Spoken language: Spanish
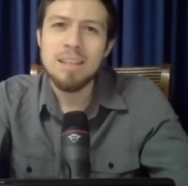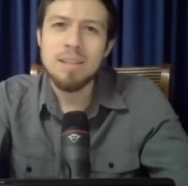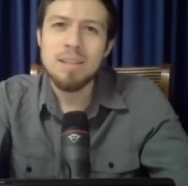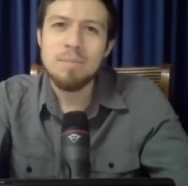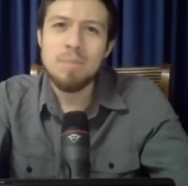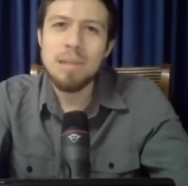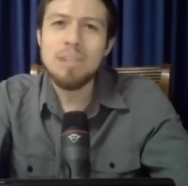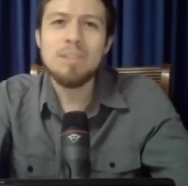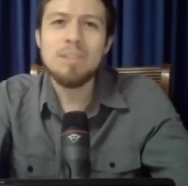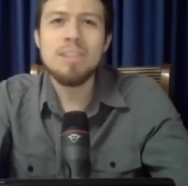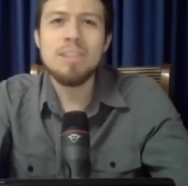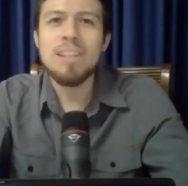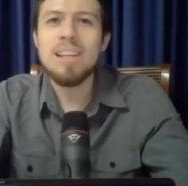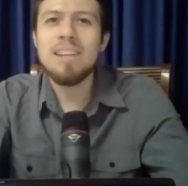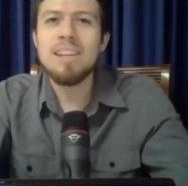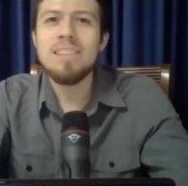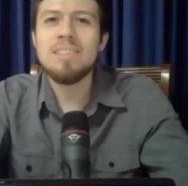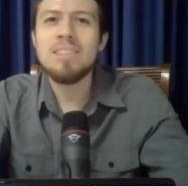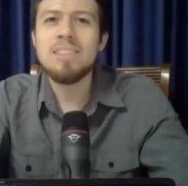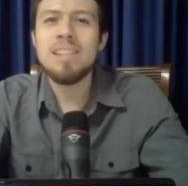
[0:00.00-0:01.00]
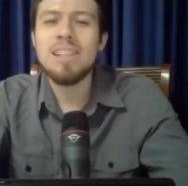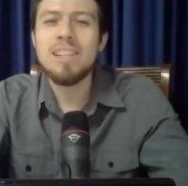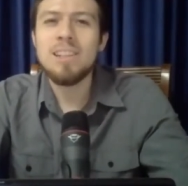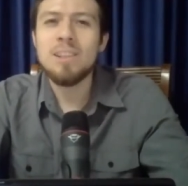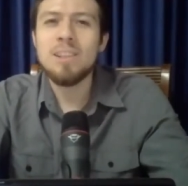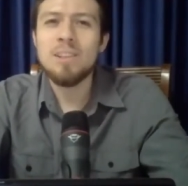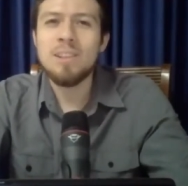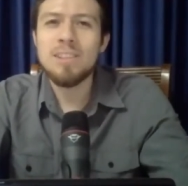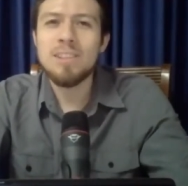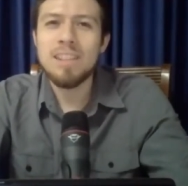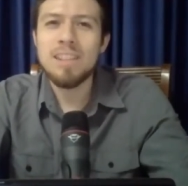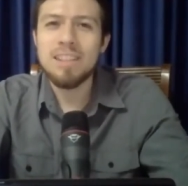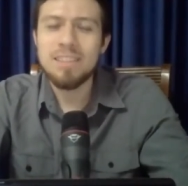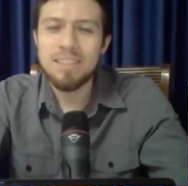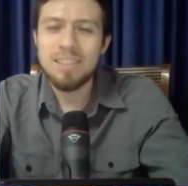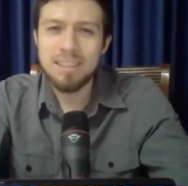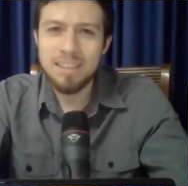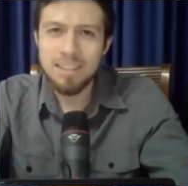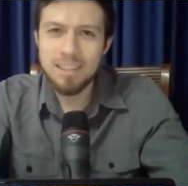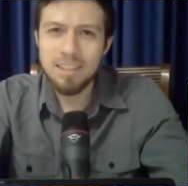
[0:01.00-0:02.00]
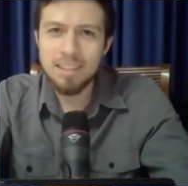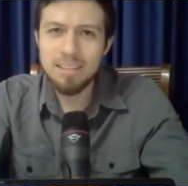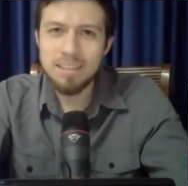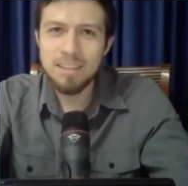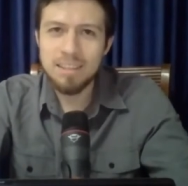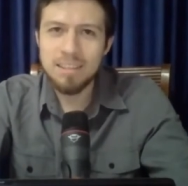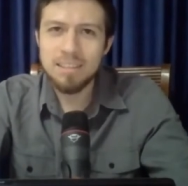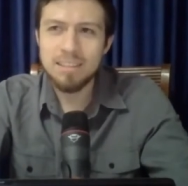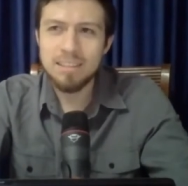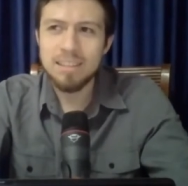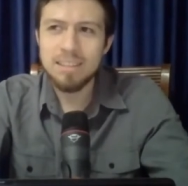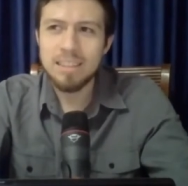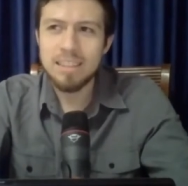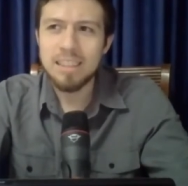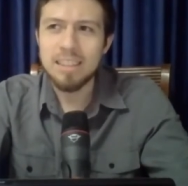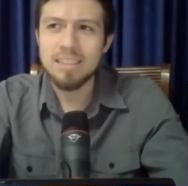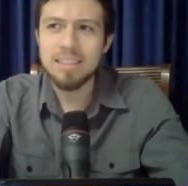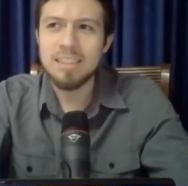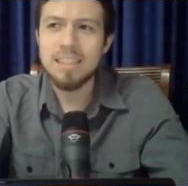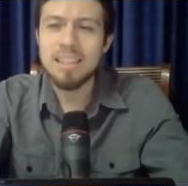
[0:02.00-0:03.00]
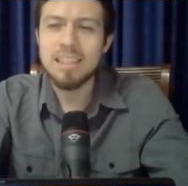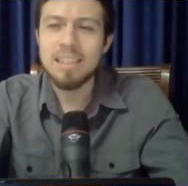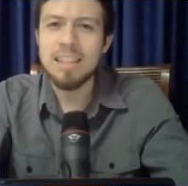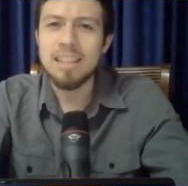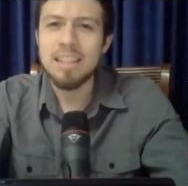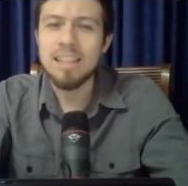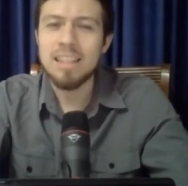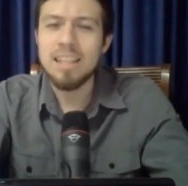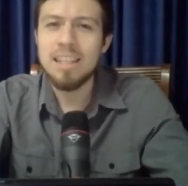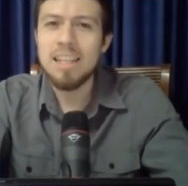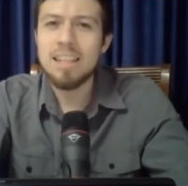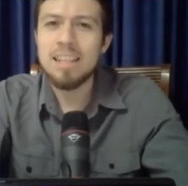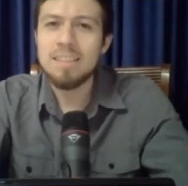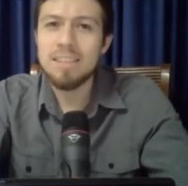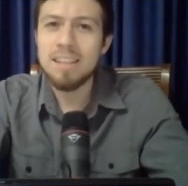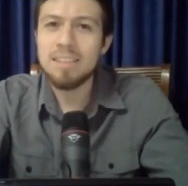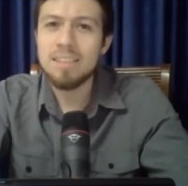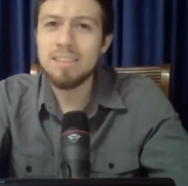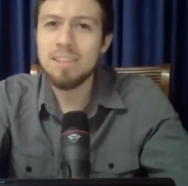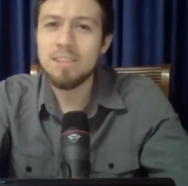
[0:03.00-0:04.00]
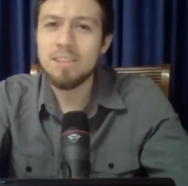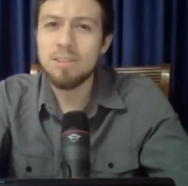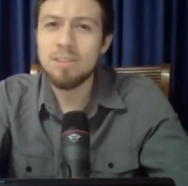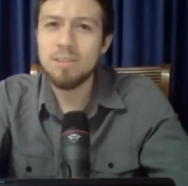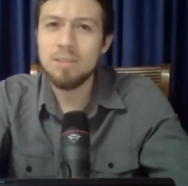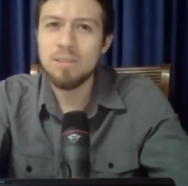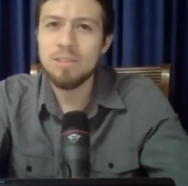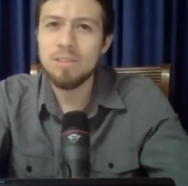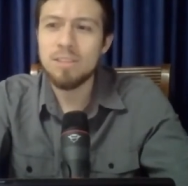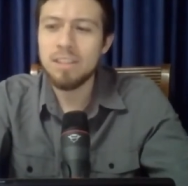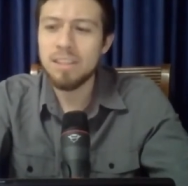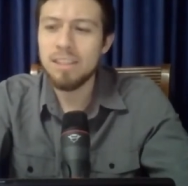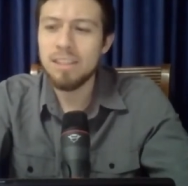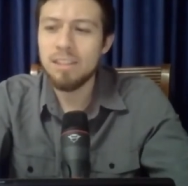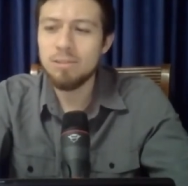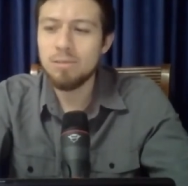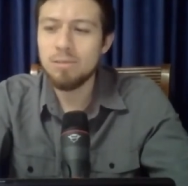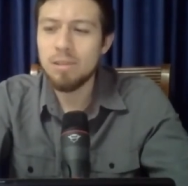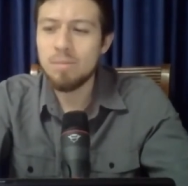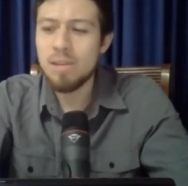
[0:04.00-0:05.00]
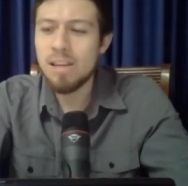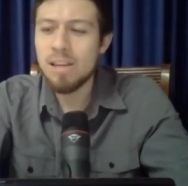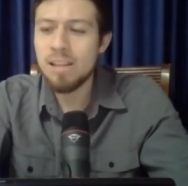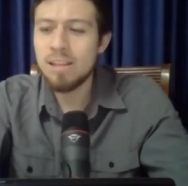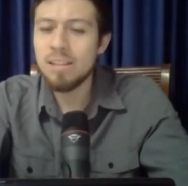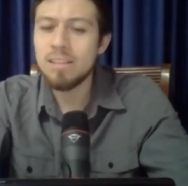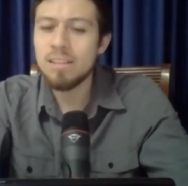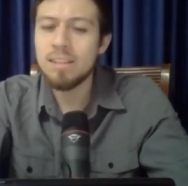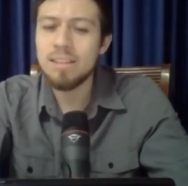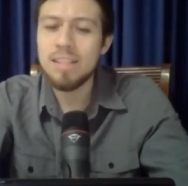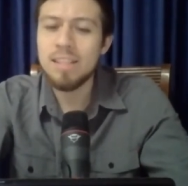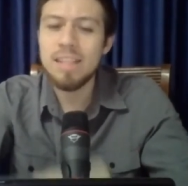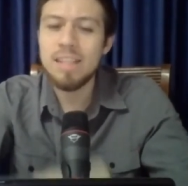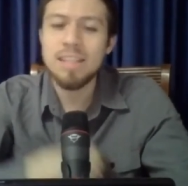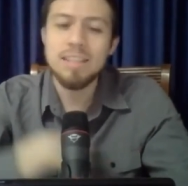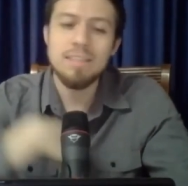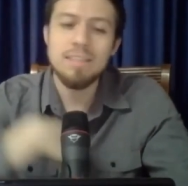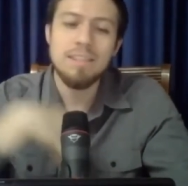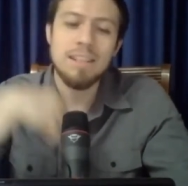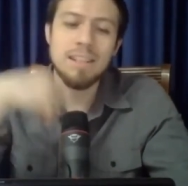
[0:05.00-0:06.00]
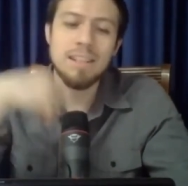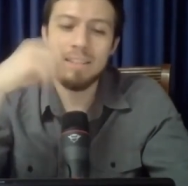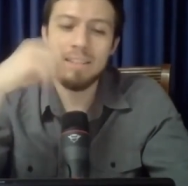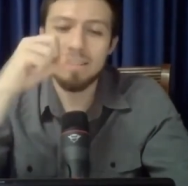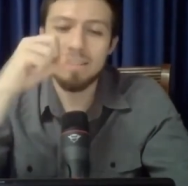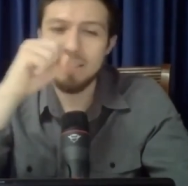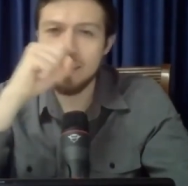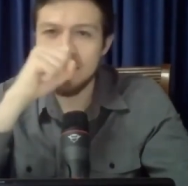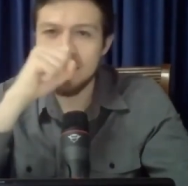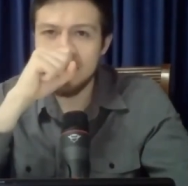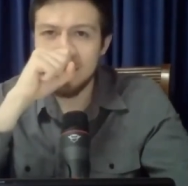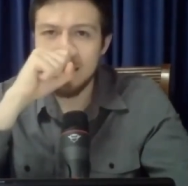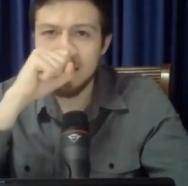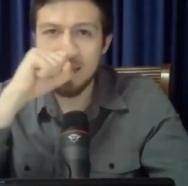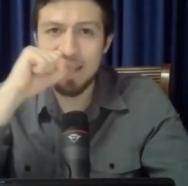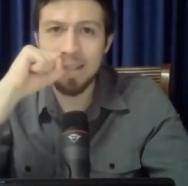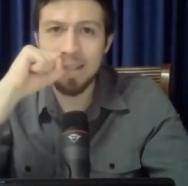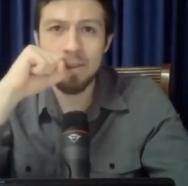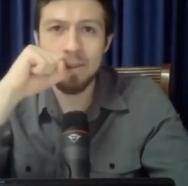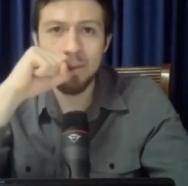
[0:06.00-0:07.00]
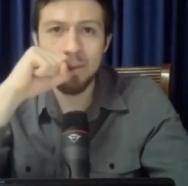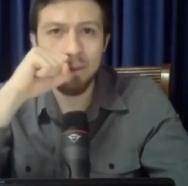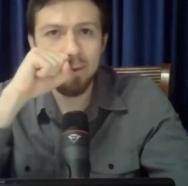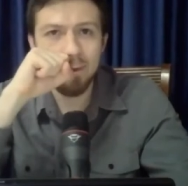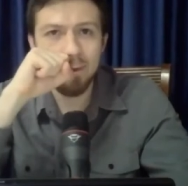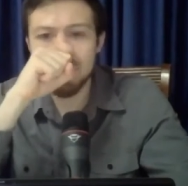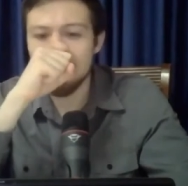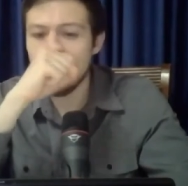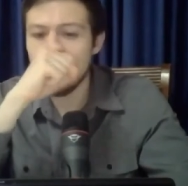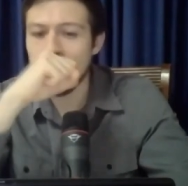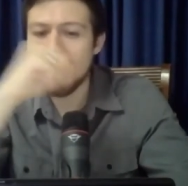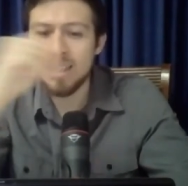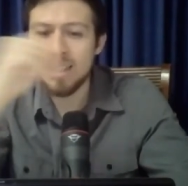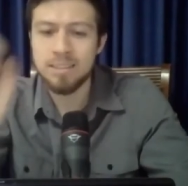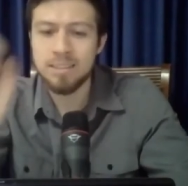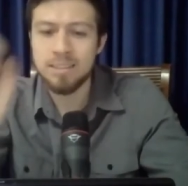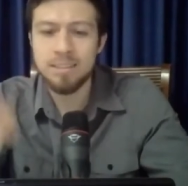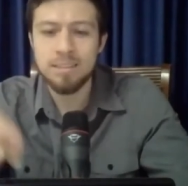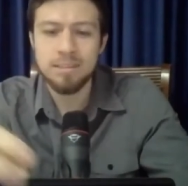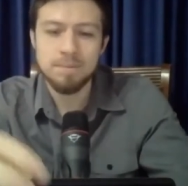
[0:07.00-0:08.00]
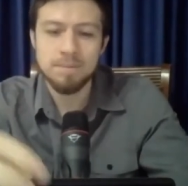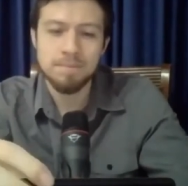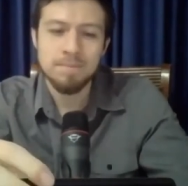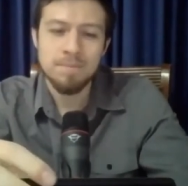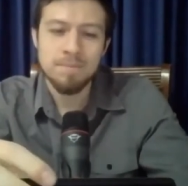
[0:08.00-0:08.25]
pero ya no le quedó otra alternativa que si quería estar, ¿cierto?, con Rachel, su amada, tendría que trabajar siete años más.